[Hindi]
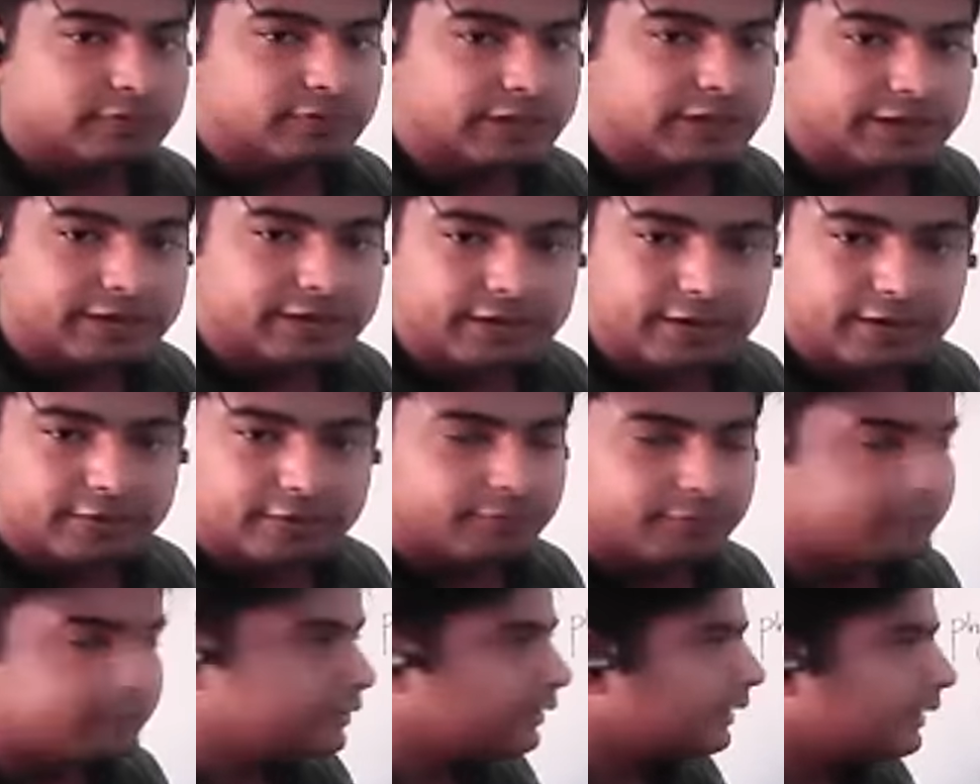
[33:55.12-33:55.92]
नहीं
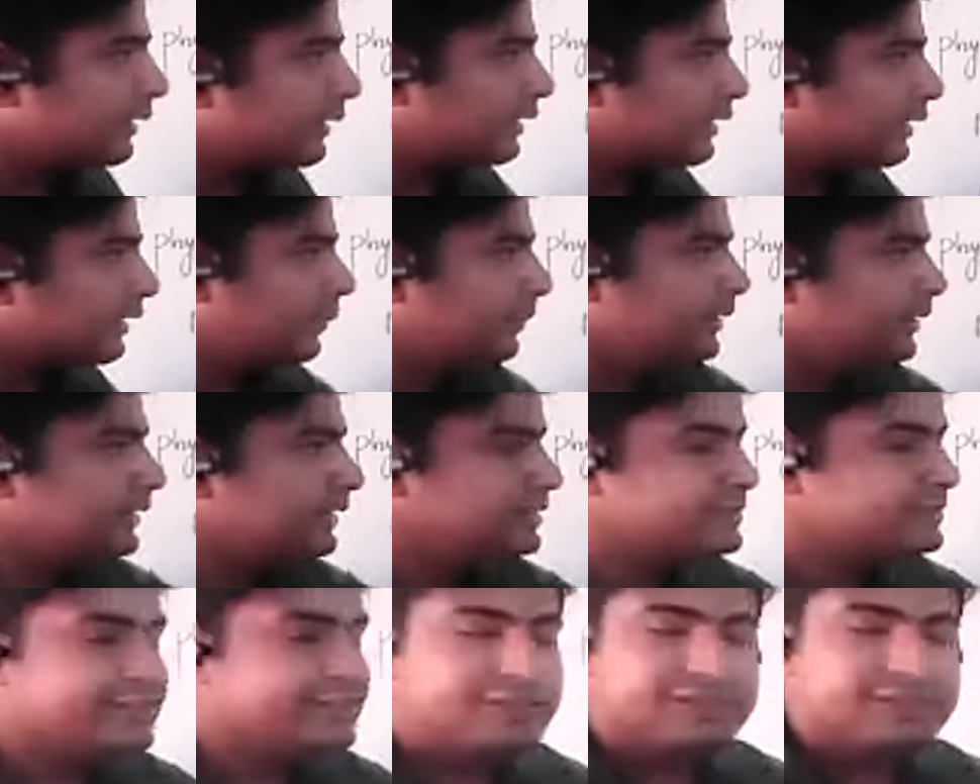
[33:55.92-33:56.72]

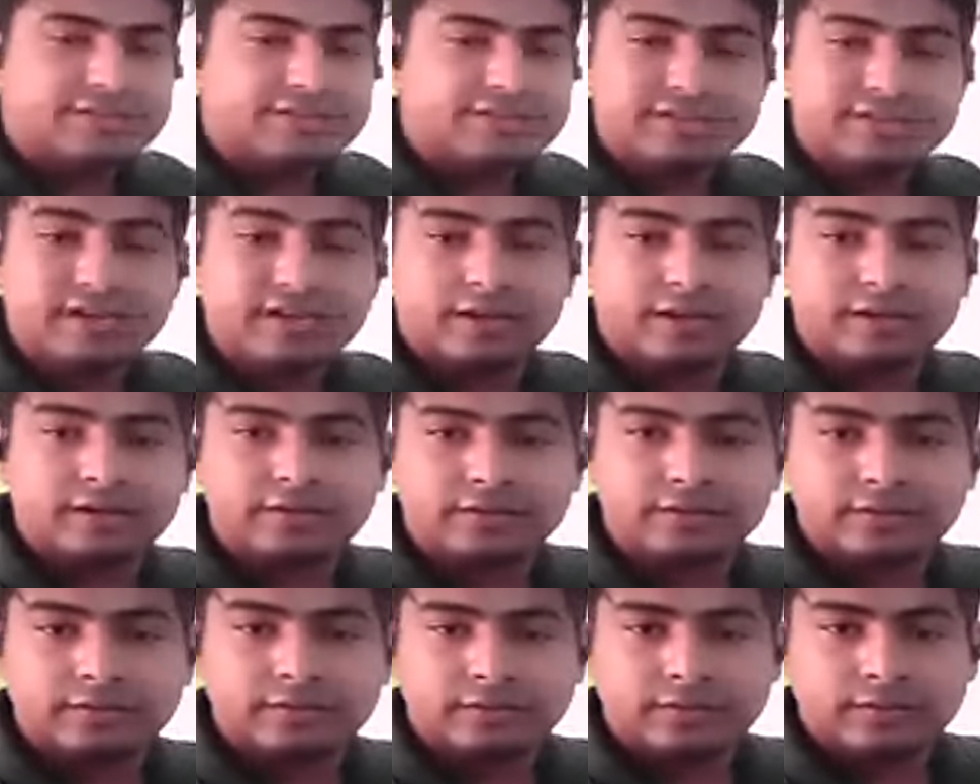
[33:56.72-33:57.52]
केमिकल चेंजेस या
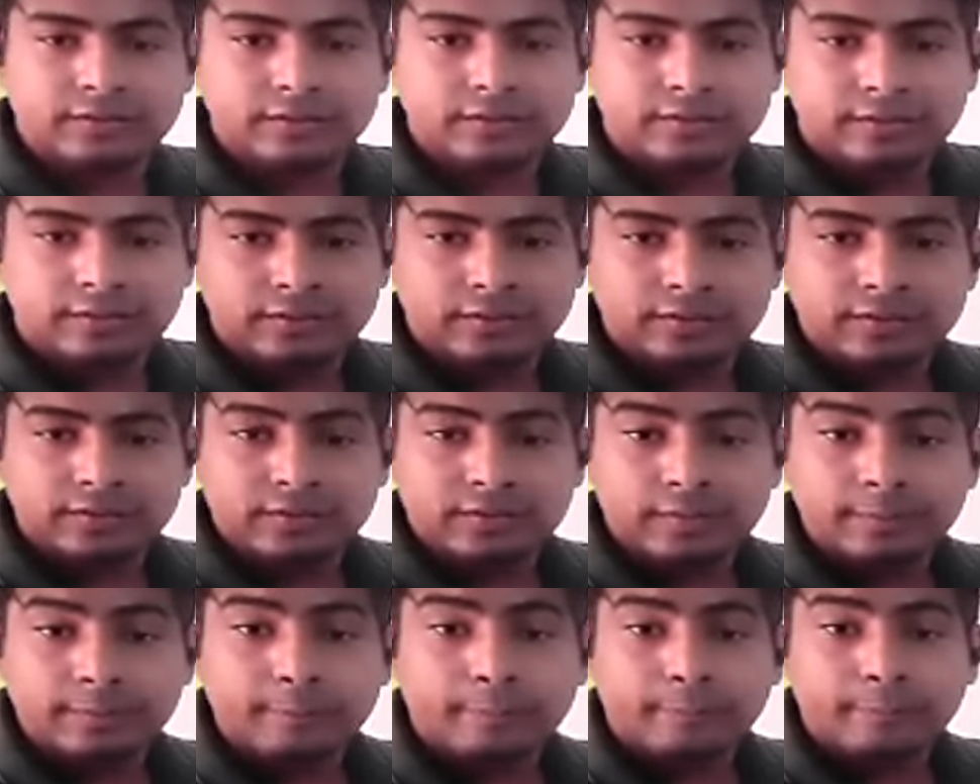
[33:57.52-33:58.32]

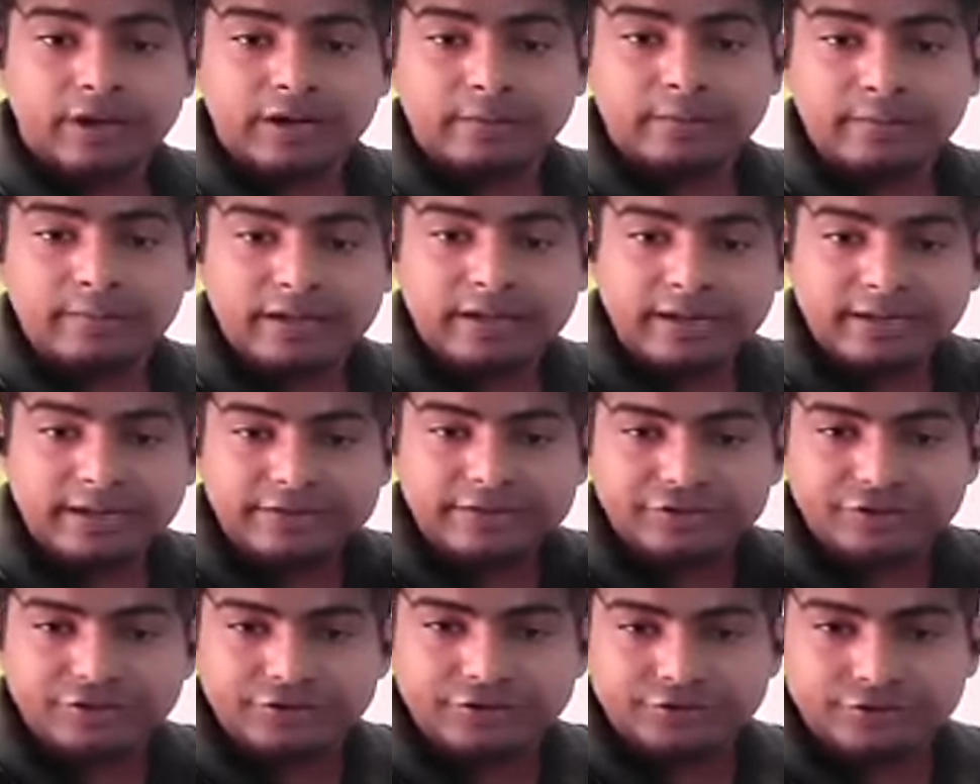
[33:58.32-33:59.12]

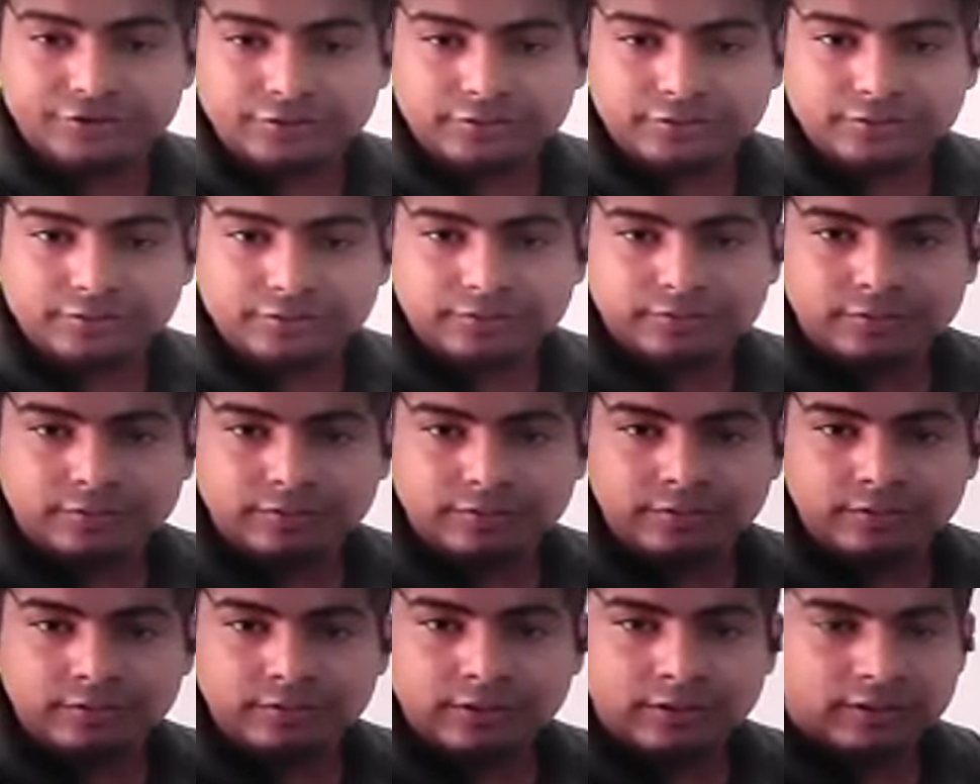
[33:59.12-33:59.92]
परमानेंट चेंज
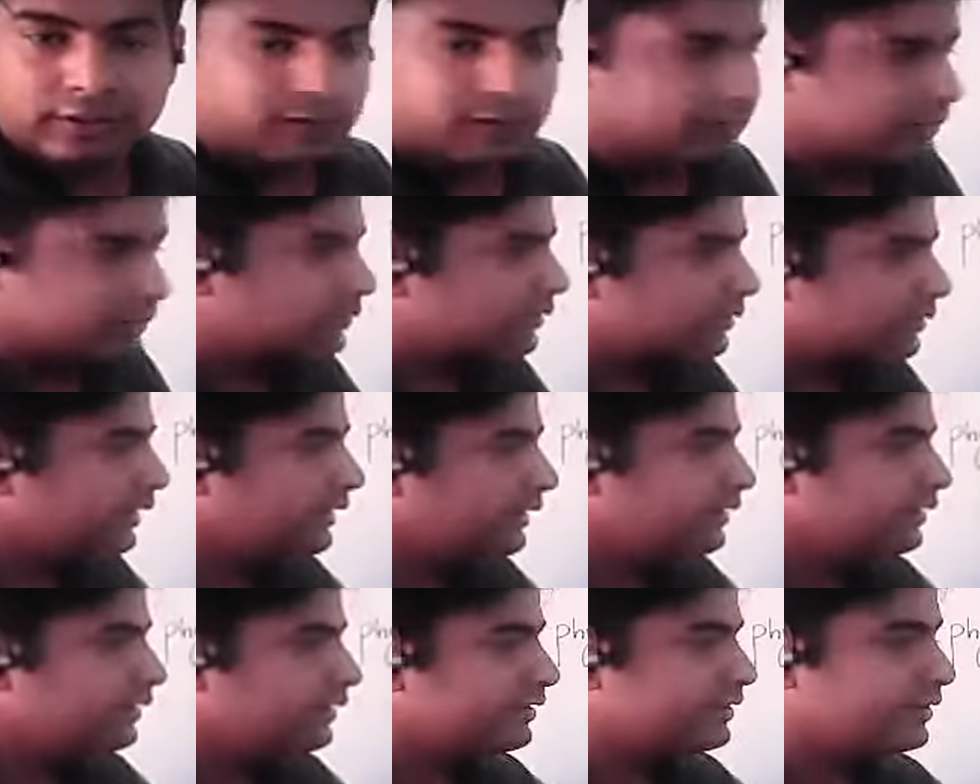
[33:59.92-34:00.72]
क्या
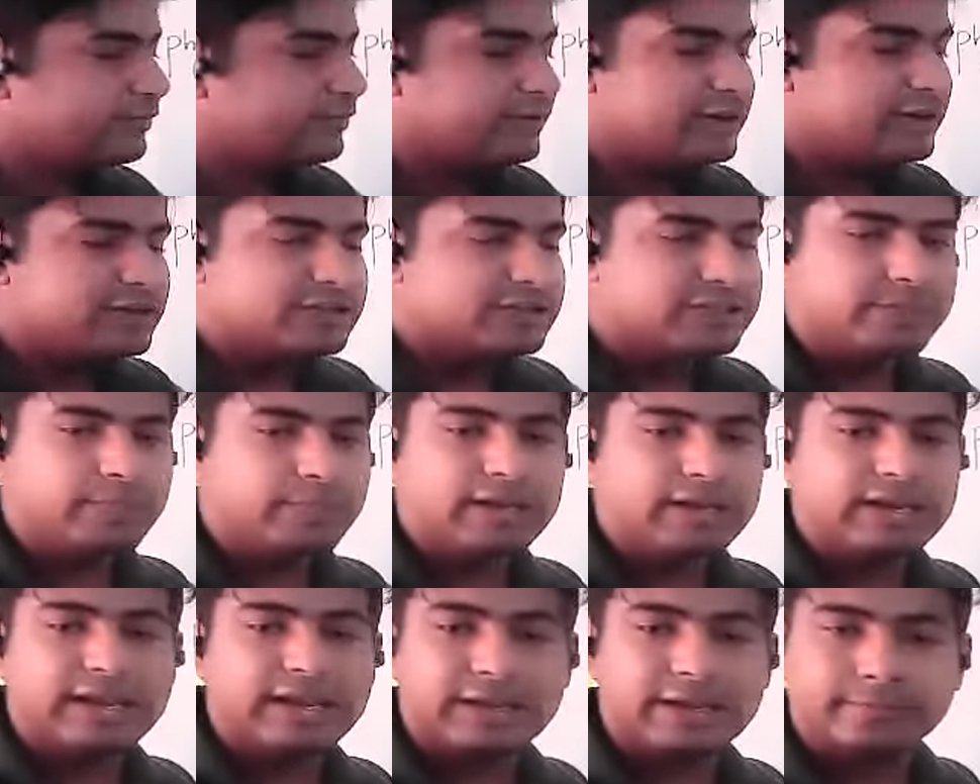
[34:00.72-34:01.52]
ये
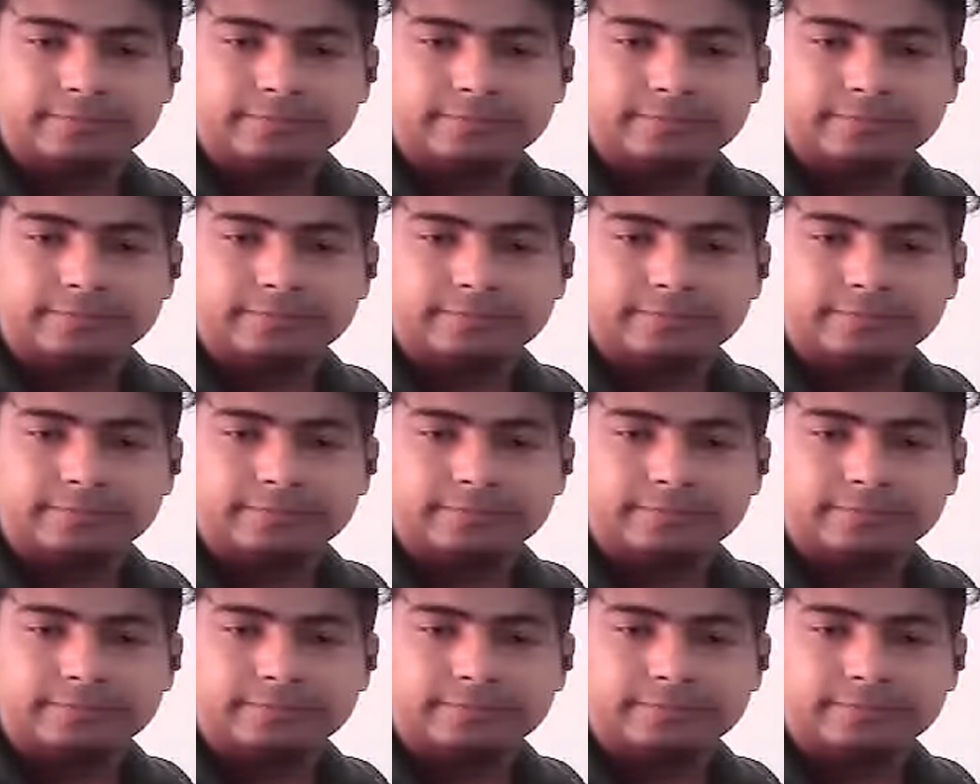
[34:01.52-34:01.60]
रिवर्सिबल है